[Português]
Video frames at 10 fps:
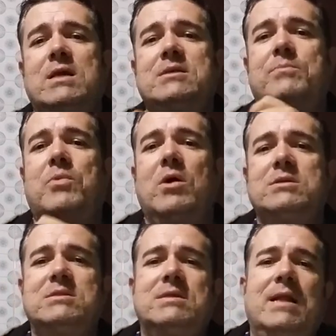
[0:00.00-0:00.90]
das
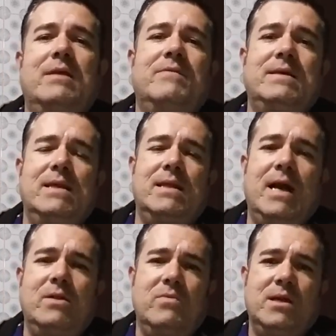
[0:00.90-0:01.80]
hipóteses, ela vai te
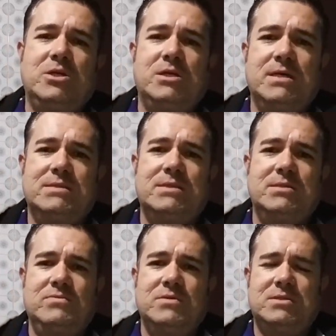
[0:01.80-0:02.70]
dar uma chance
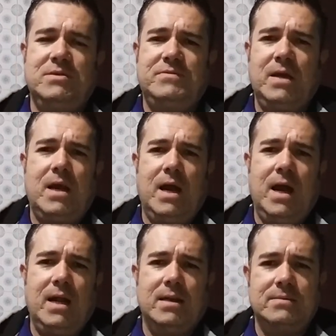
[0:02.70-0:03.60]
de você
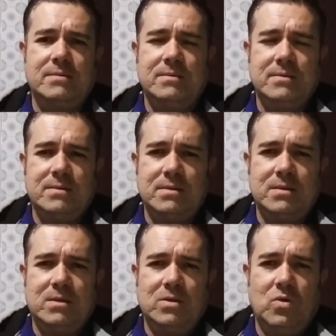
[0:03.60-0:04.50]
ficar
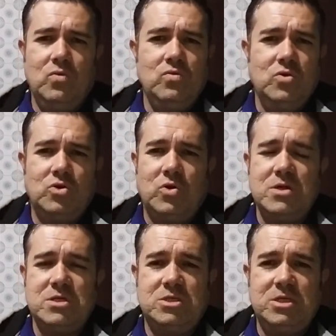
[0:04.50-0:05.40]
um ou
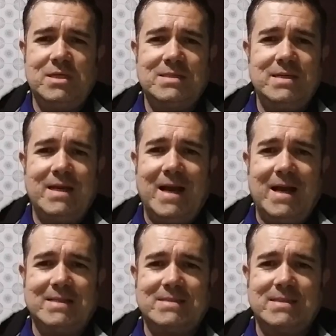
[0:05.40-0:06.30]
dois dias em
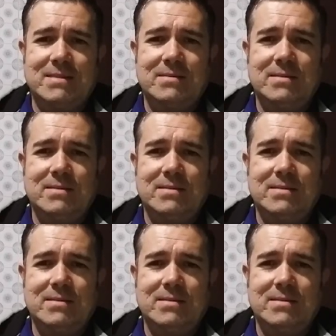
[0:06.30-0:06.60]
casa.